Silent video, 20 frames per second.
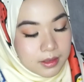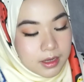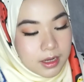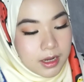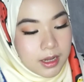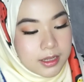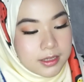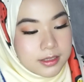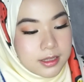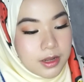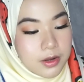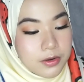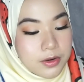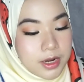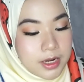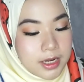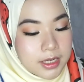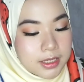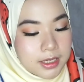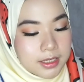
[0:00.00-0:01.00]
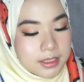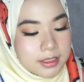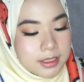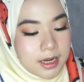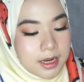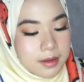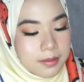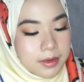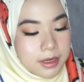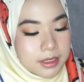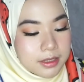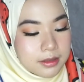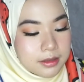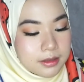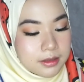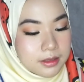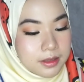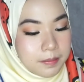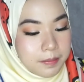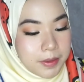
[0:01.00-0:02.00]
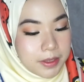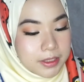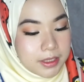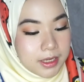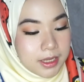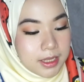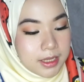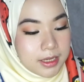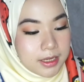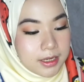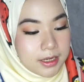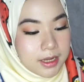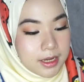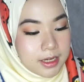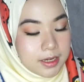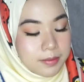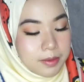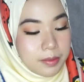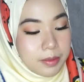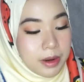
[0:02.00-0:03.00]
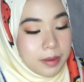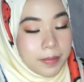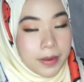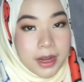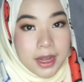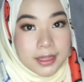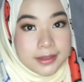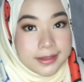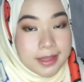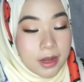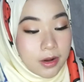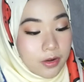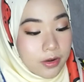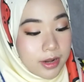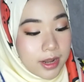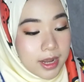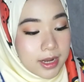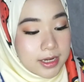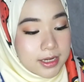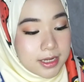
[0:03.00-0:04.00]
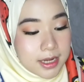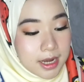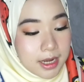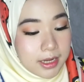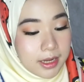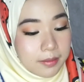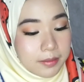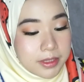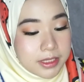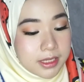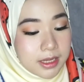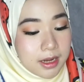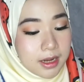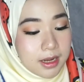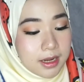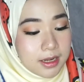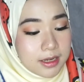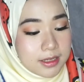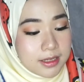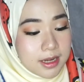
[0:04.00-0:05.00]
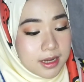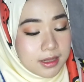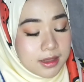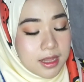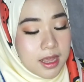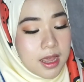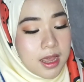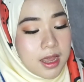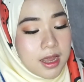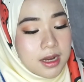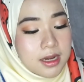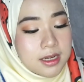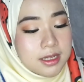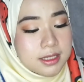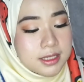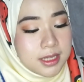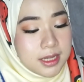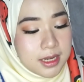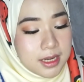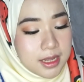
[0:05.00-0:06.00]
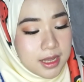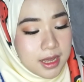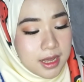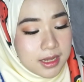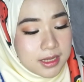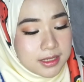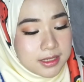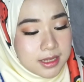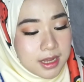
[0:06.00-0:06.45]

Oke, slogan adalah di halaman depannya kayak gini. Ada beberapa kategori hadiah yang bisa kalian lihat di sini guys.